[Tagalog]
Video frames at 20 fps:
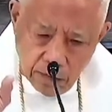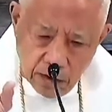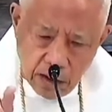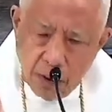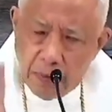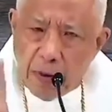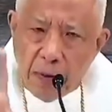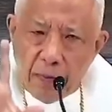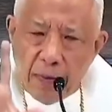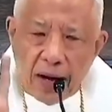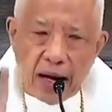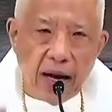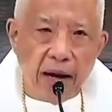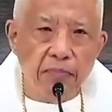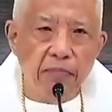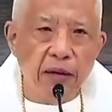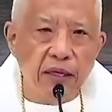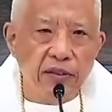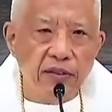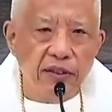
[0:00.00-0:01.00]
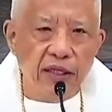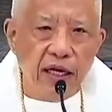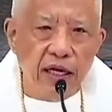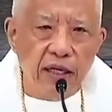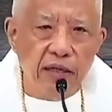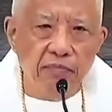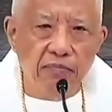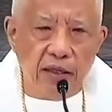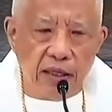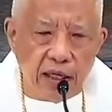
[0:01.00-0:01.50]
Nababagabag
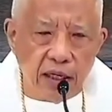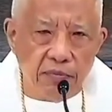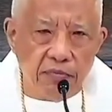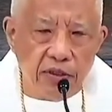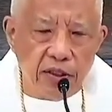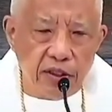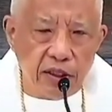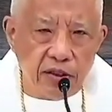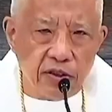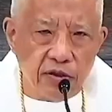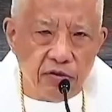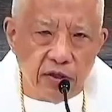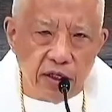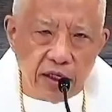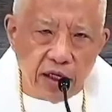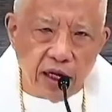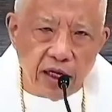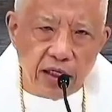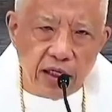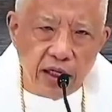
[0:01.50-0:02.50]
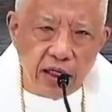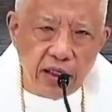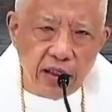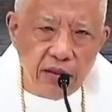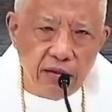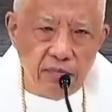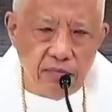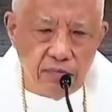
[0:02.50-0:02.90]
siya, marami siyang suliranin.